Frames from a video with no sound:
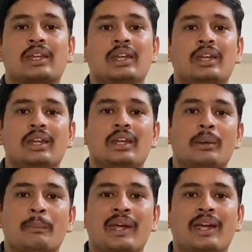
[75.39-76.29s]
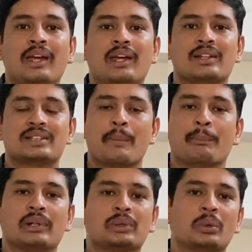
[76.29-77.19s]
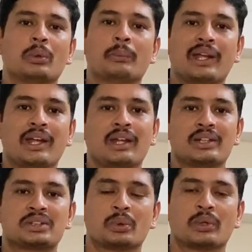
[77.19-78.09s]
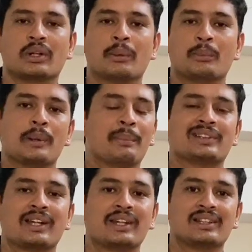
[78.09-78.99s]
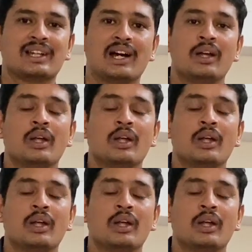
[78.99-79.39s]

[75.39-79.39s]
कि मैं सैंपल तो मेरे मुझे पता नहीं चला